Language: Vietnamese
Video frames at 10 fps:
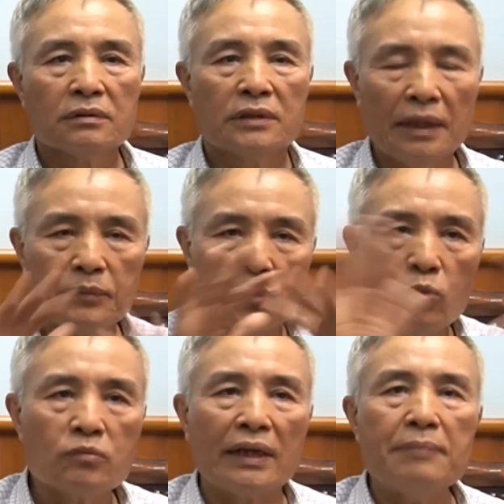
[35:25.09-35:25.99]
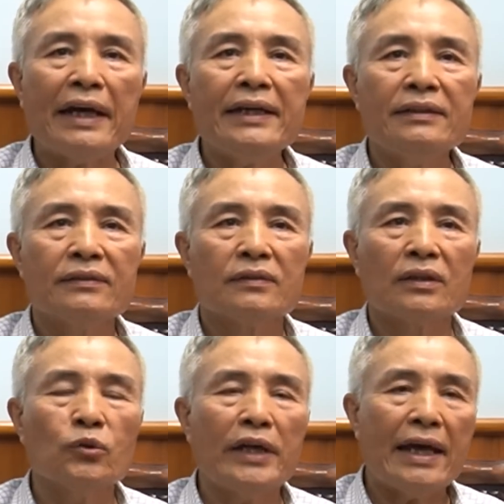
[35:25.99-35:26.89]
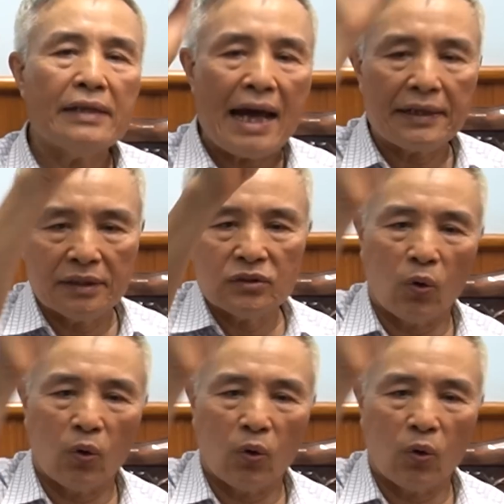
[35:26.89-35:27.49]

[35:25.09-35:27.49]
Thế mà đùng cái may là tôi nghe thấy hai tiếng